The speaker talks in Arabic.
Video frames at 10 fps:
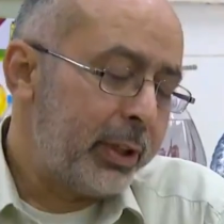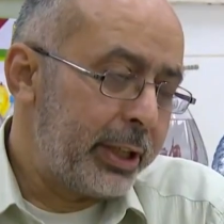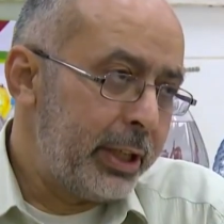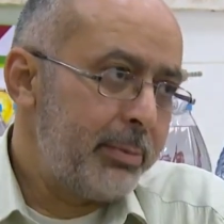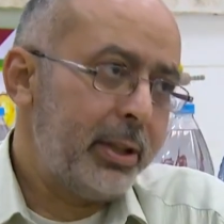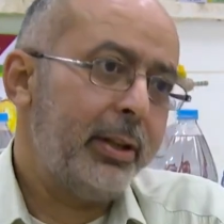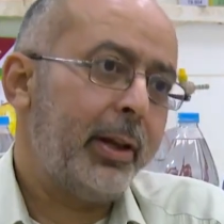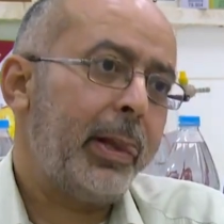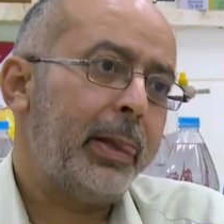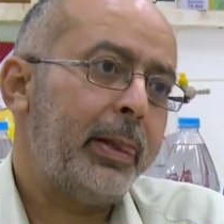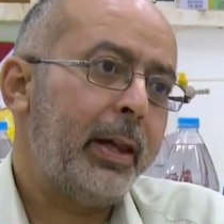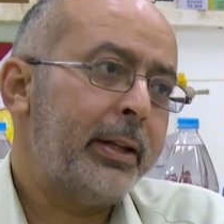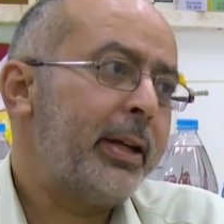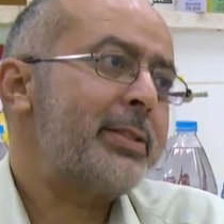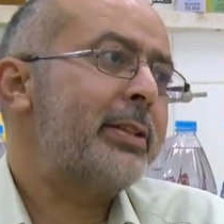الكيمياء لا
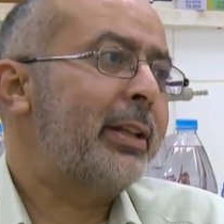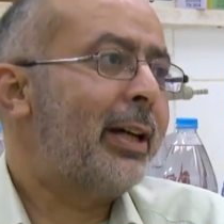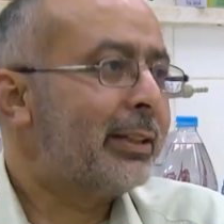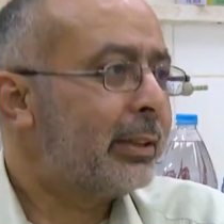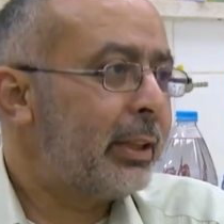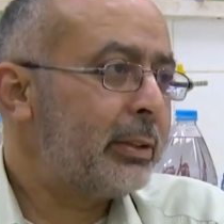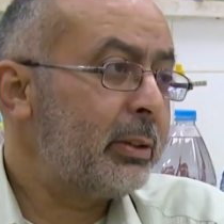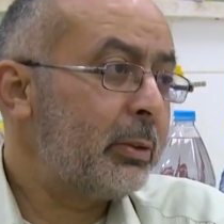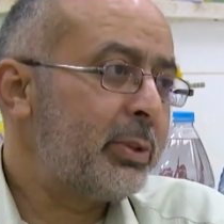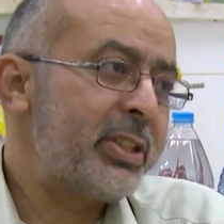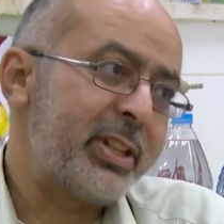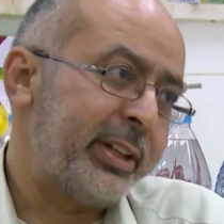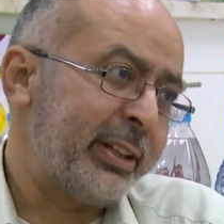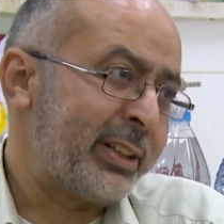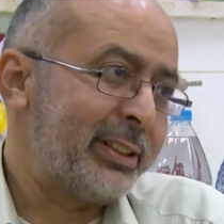انا اصلا خطاط
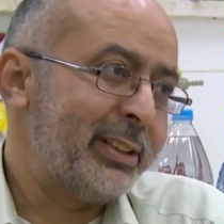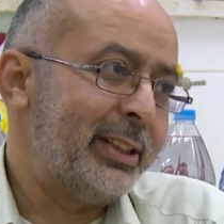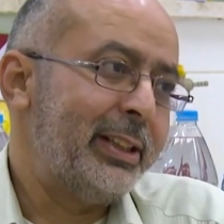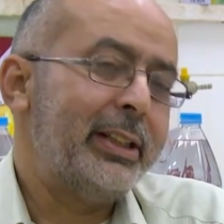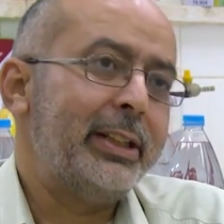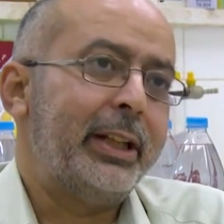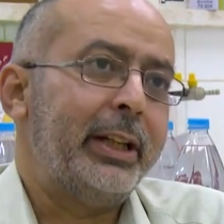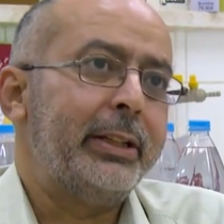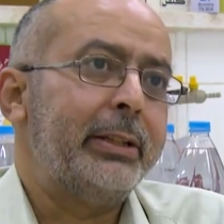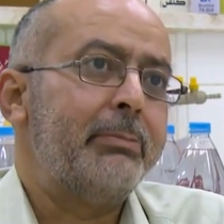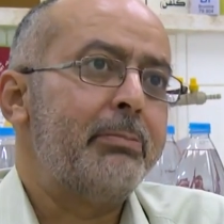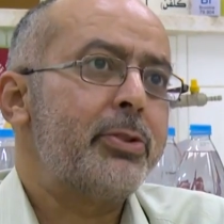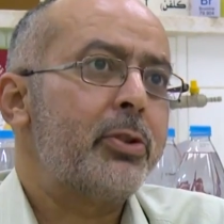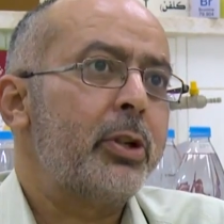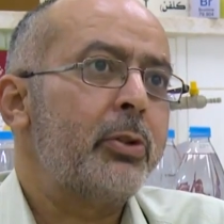وديزاينر يعني من
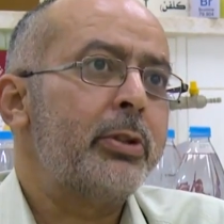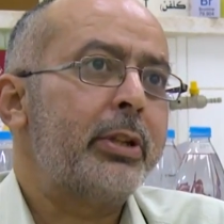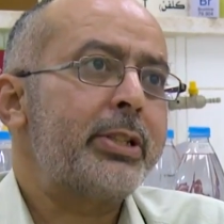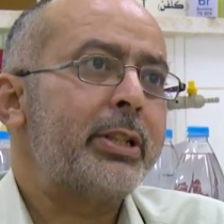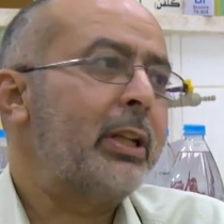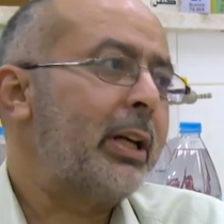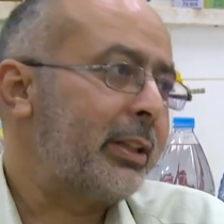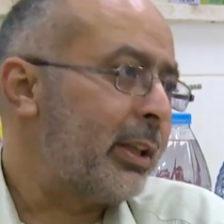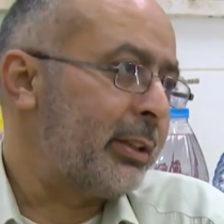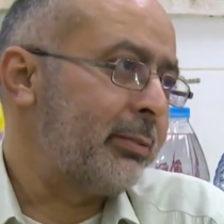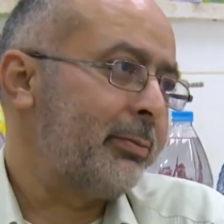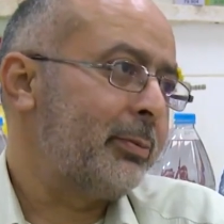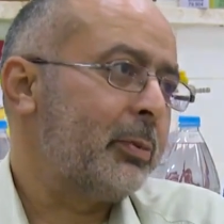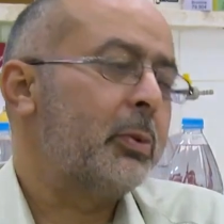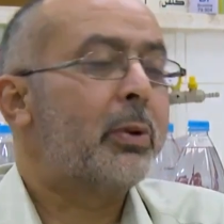صغري كنت اشتغل خطاط
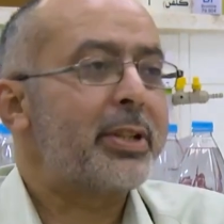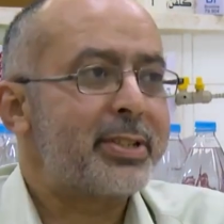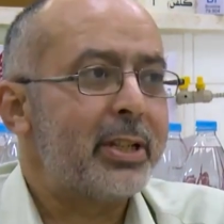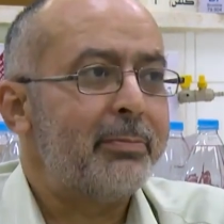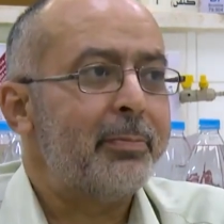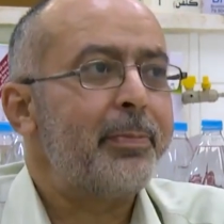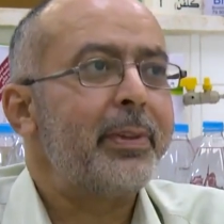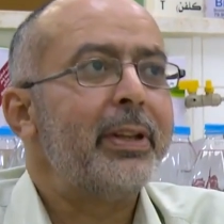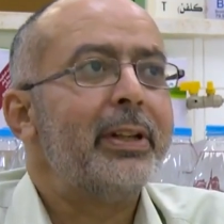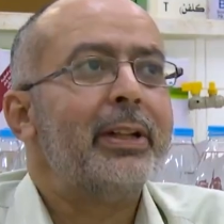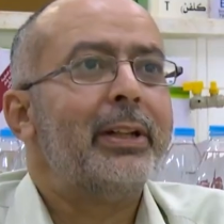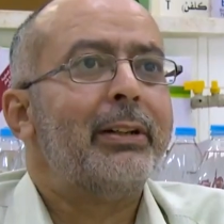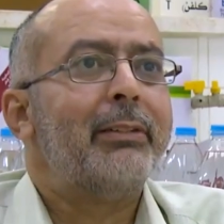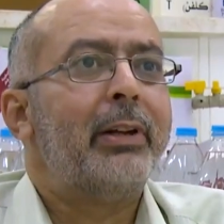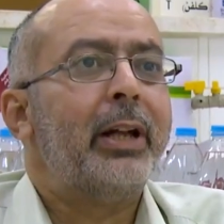ورسام
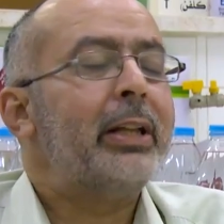فالآن